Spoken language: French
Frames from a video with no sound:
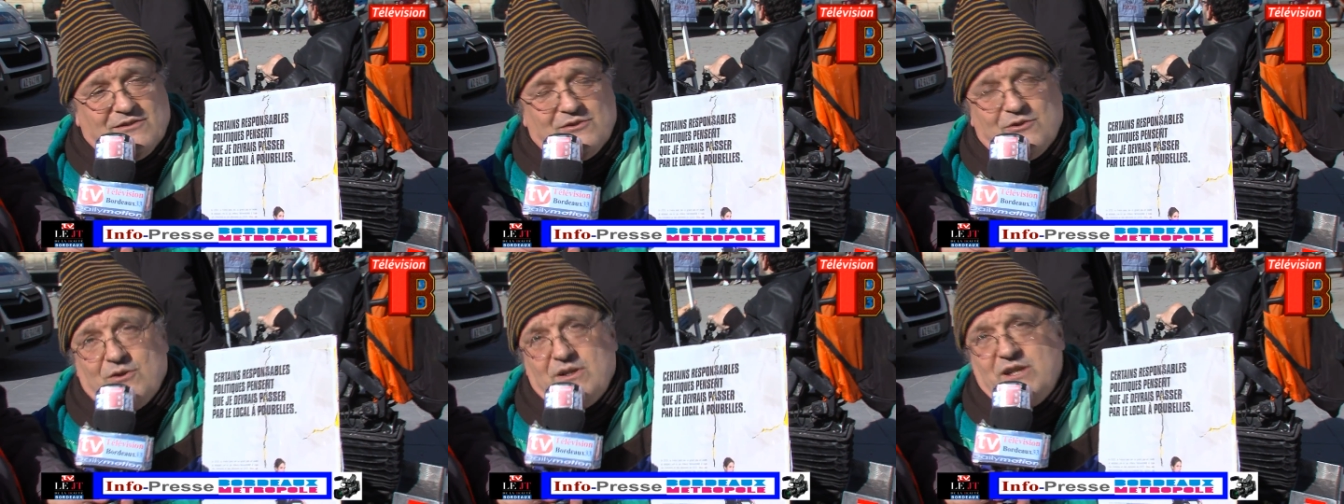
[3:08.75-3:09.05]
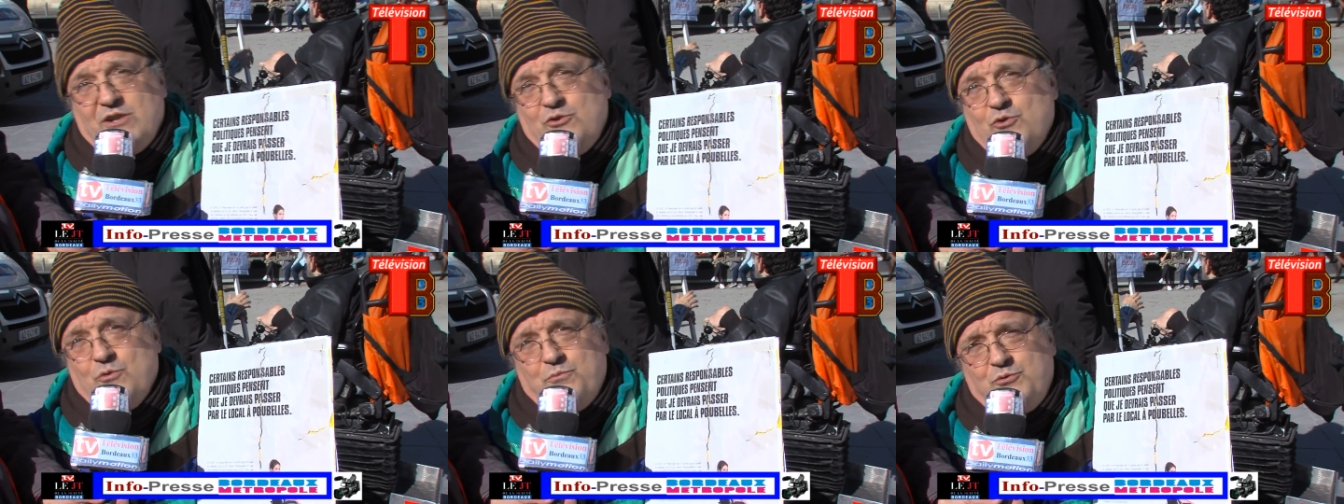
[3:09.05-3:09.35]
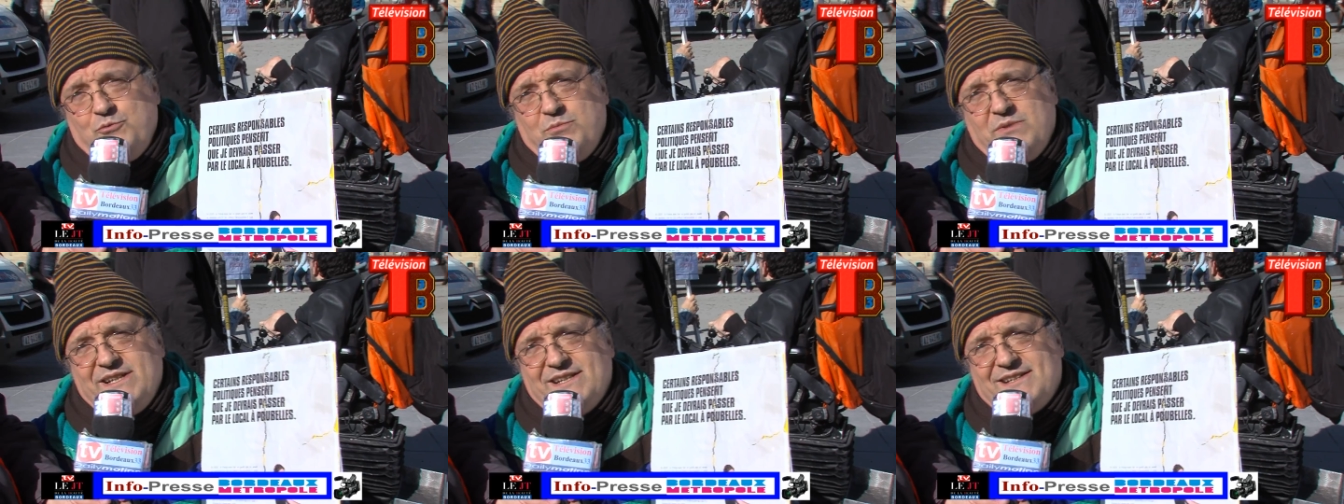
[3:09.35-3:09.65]
dans les lieux
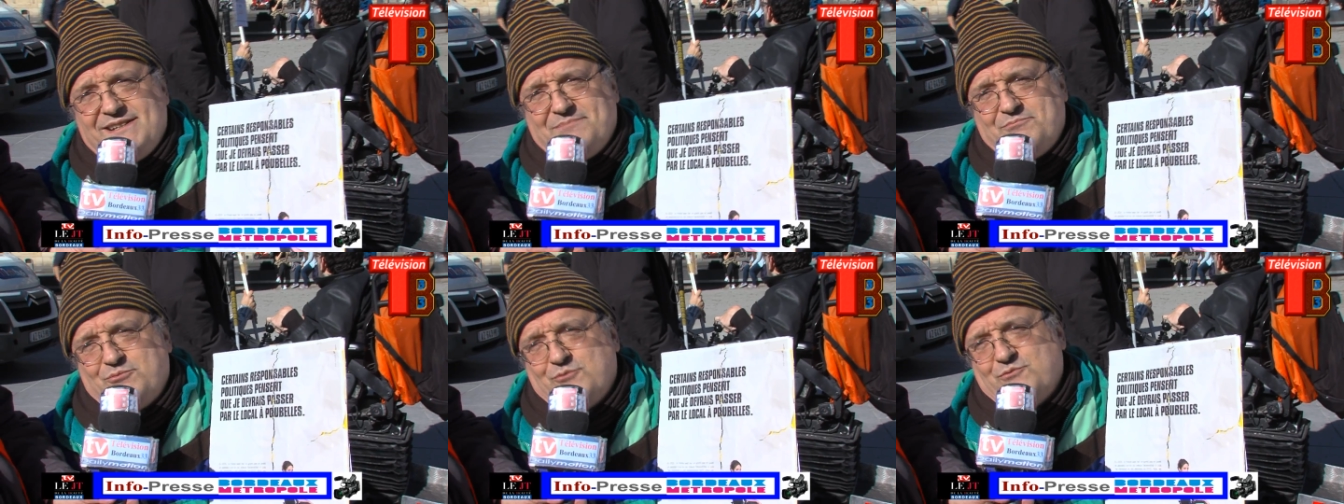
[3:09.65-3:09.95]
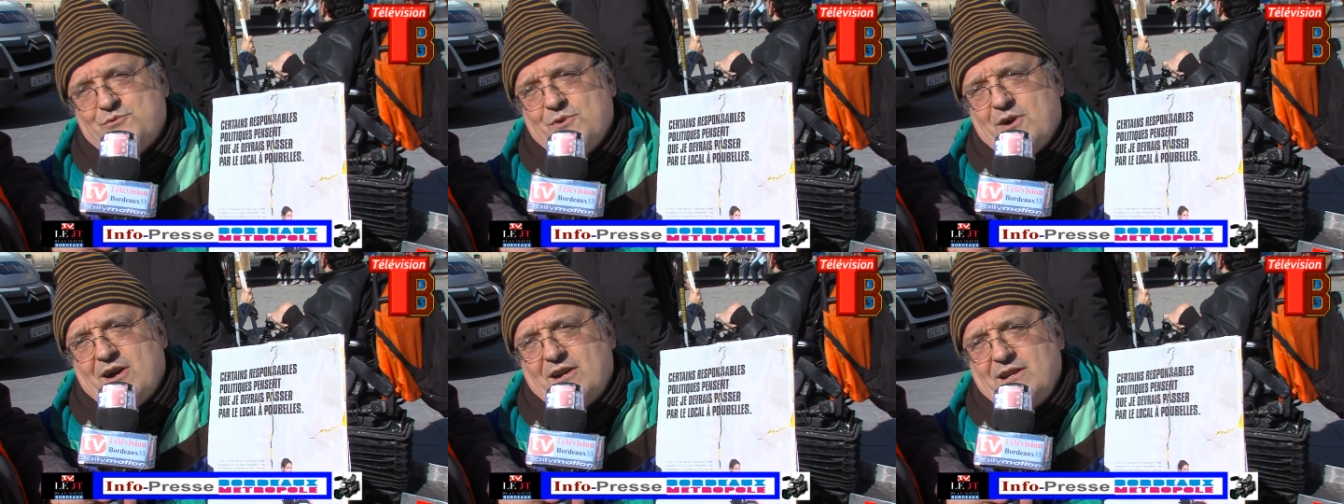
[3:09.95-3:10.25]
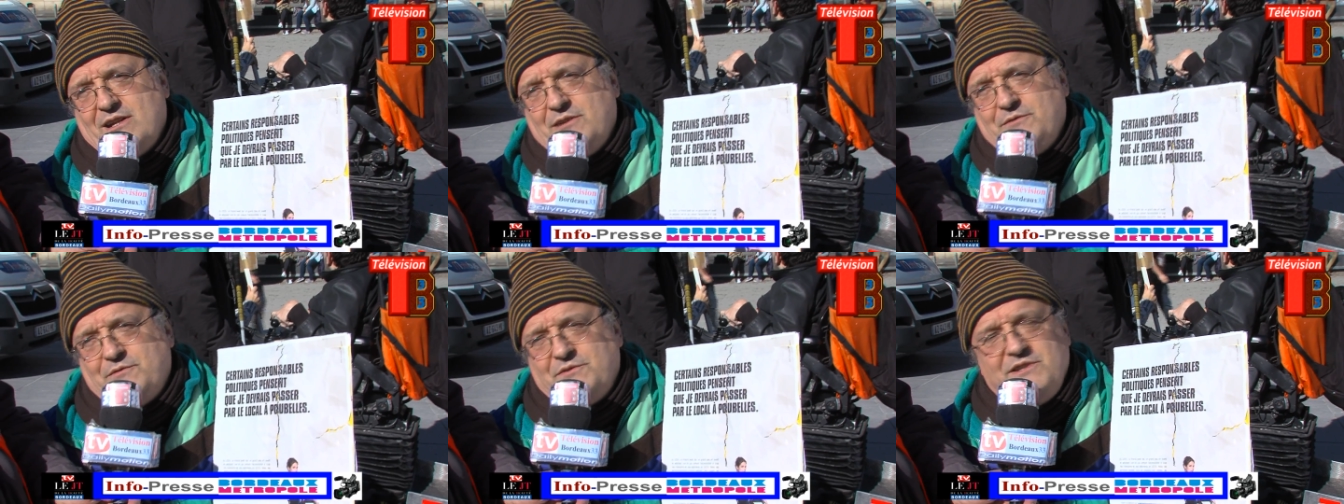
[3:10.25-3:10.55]
publics, pouvoir
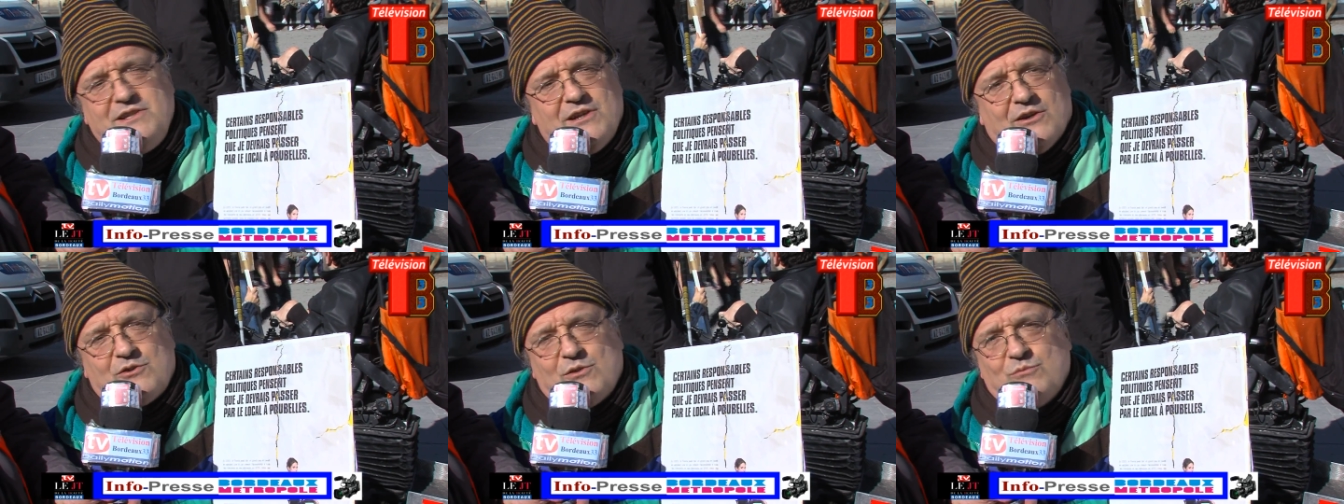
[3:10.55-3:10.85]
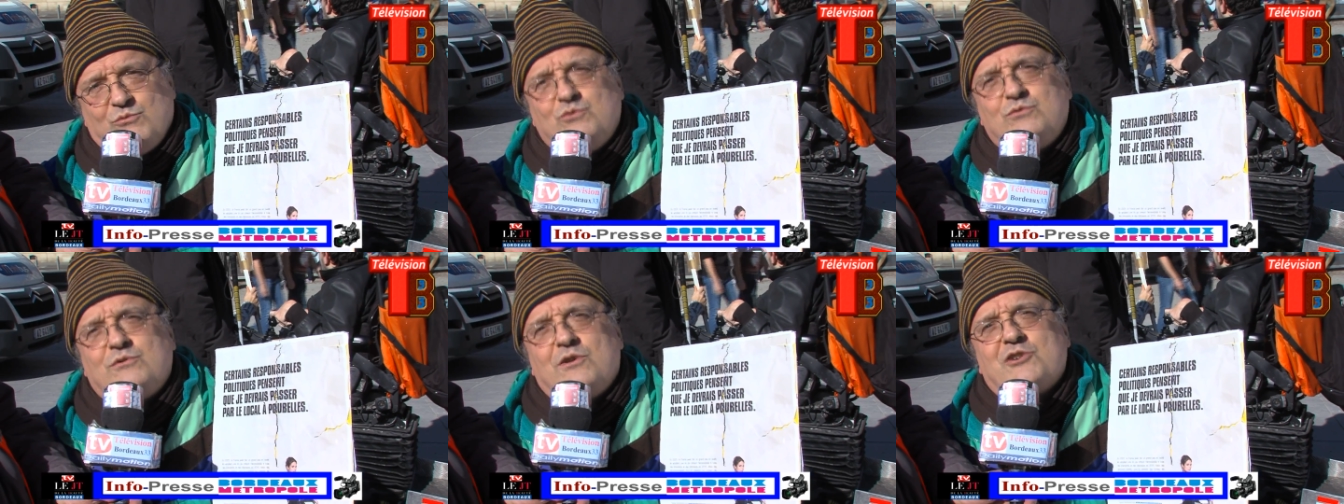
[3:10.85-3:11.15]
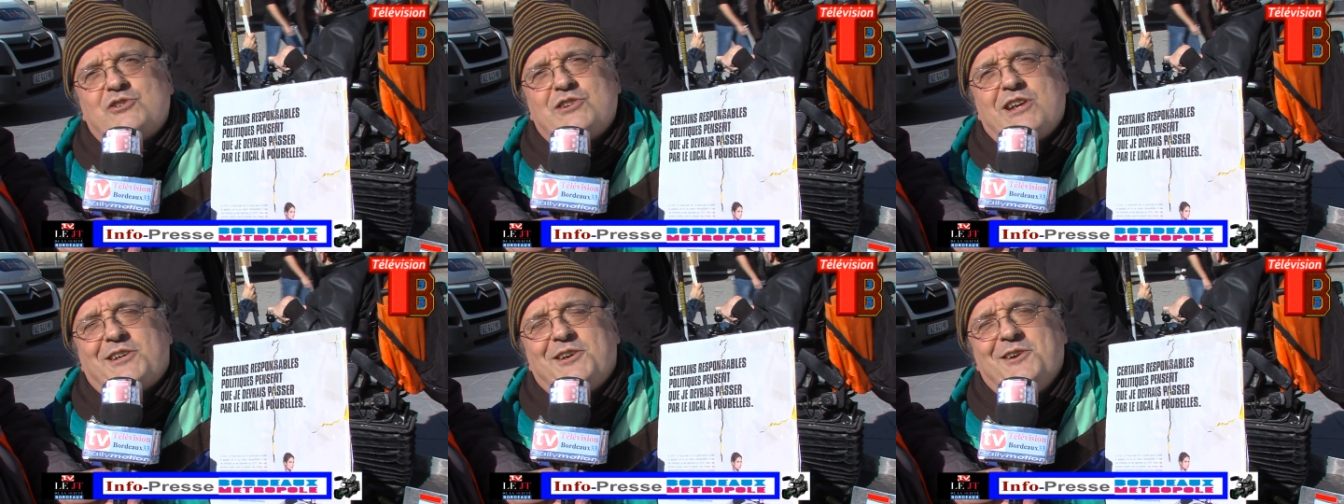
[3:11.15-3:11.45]
aller et venir comme tout
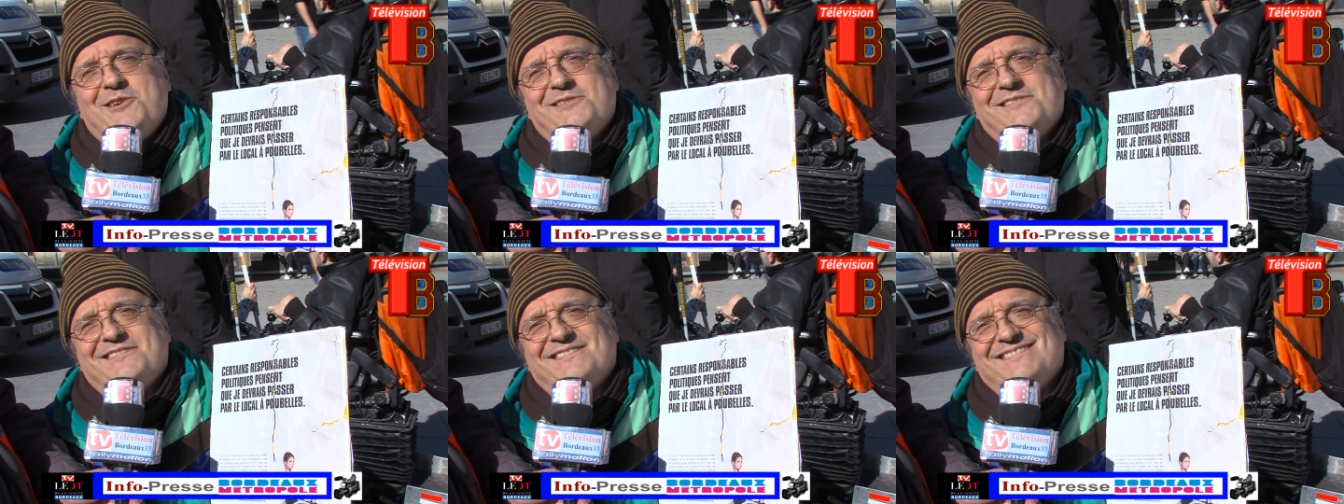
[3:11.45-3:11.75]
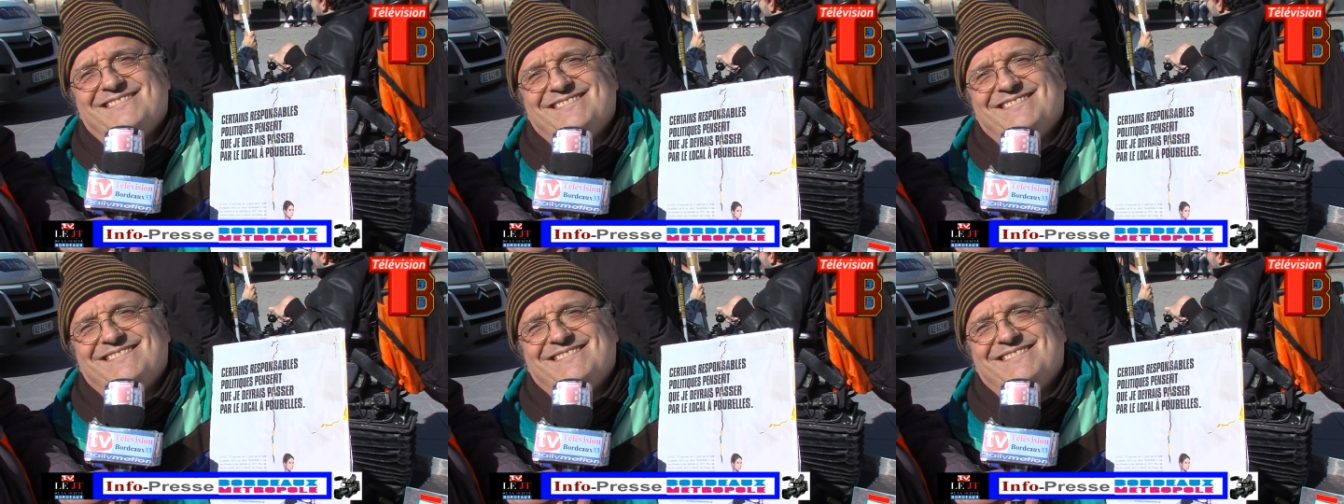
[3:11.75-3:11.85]
un chacun.